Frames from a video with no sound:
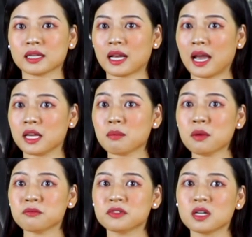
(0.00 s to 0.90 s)
cái
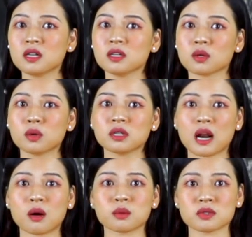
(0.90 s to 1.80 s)
bếp vỡ đốt
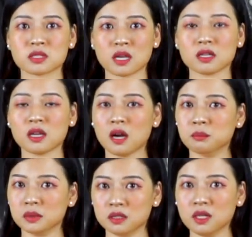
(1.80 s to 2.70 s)
lau sậy ẩm
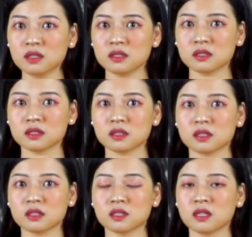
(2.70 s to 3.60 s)
ướt
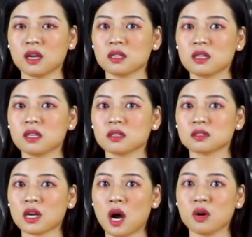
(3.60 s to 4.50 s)
nhưng
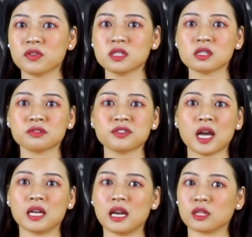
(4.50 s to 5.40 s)
đó vẫn chưa
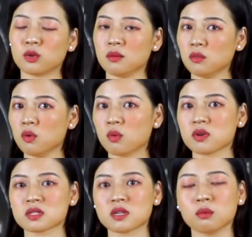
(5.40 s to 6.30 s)
phải là toàn bộ
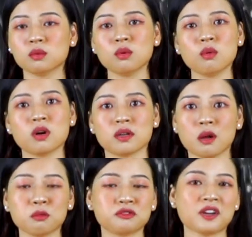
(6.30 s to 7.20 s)
cuộc sống của
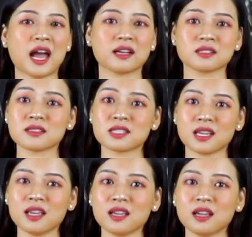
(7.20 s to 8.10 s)
đồng phá cư
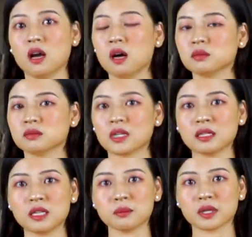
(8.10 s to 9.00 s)
sĩ. Ông đã
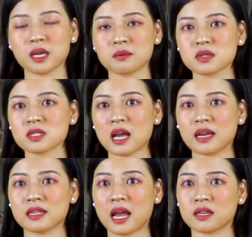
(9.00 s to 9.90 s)
tìm kiếm sự
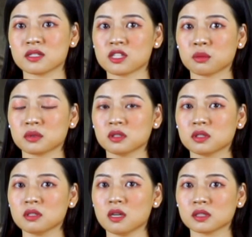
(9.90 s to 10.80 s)
an nhàn trong tư
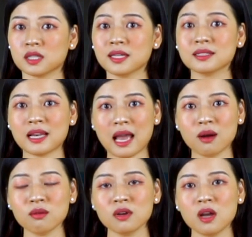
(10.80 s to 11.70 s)
tưởng thích
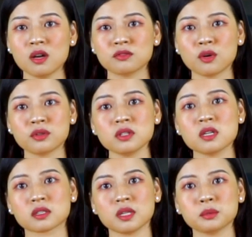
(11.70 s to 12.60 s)
lão, vốn
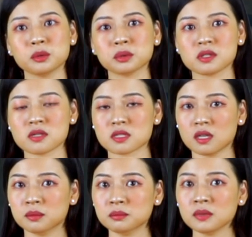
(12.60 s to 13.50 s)
được tiếp thu từ
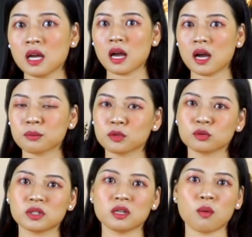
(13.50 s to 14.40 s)
sớm, hấp thu
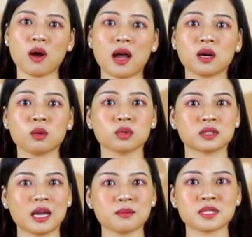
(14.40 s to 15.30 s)
tinh hoa của
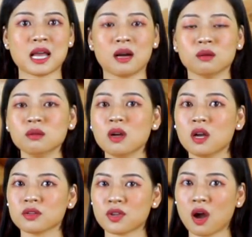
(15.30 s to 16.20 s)
tam giáo,
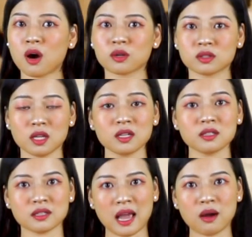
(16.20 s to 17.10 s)
nho, thích,
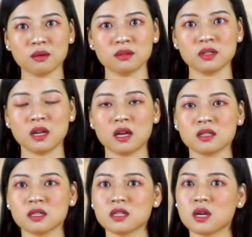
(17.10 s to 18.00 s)
đạo. Những